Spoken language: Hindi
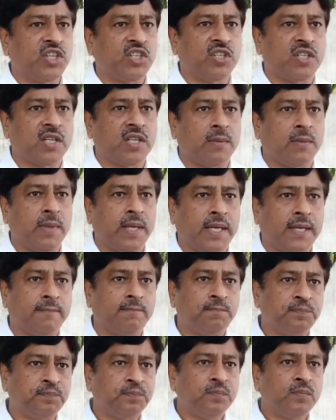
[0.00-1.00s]
का बैठा
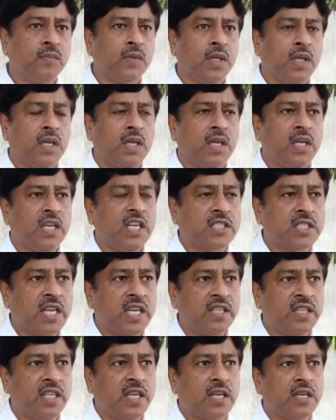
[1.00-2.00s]
इसके
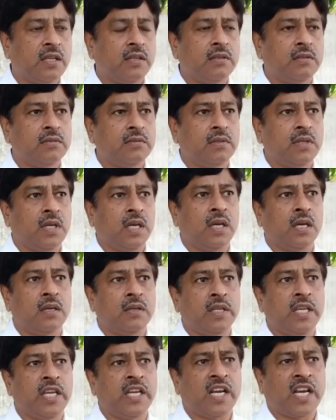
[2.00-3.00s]
अंदर
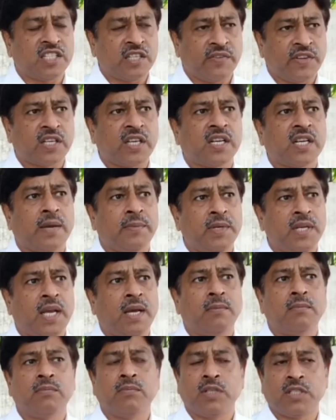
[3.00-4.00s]
एक आशा वर्कर का भी
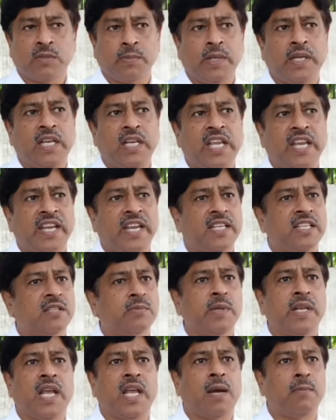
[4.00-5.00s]
नाम इसमें लिया गया जिसमें
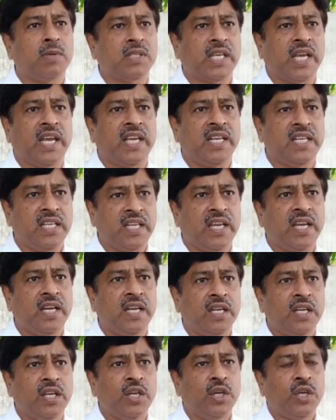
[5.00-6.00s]
नाम बताया नहीं गया
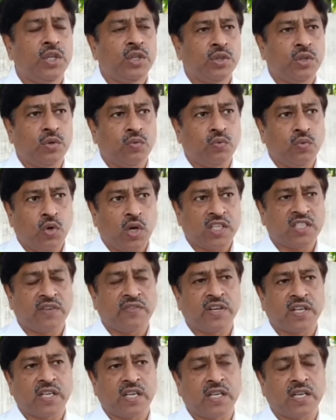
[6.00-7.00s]
तो वो आशा
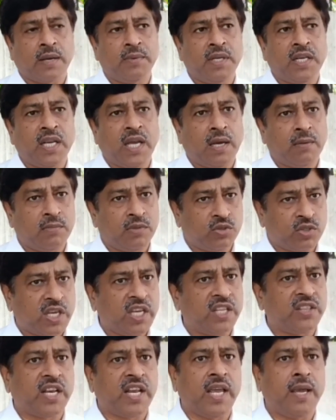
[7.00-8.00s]
वर्कर का भी नाम इसके
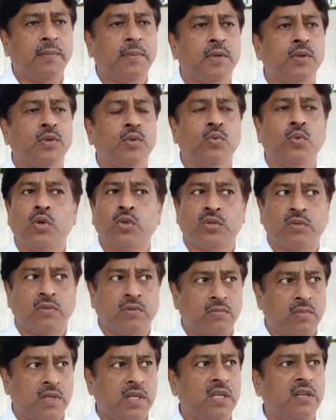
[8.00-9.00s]
अंदर है परंतु वो
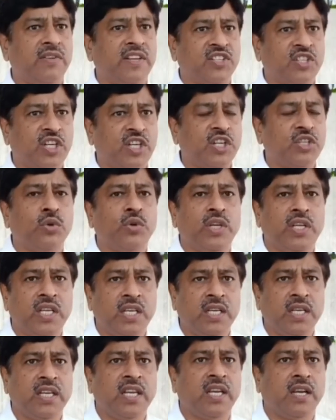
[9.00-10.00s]
इन्वेस्टिगेशन होएगी
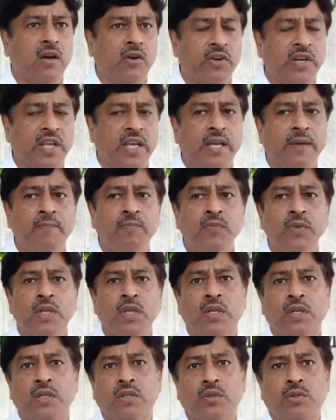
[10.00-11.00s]
कि कौन है
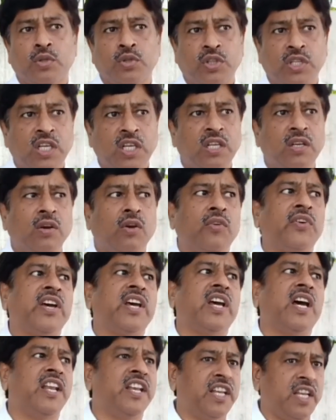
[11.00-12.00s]
तो तीन और
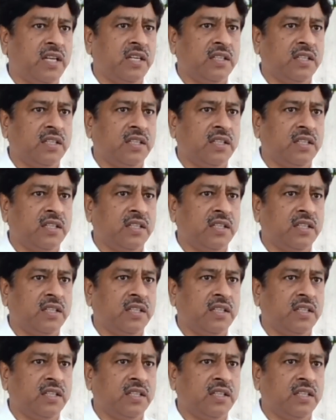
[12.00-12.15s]
अन्य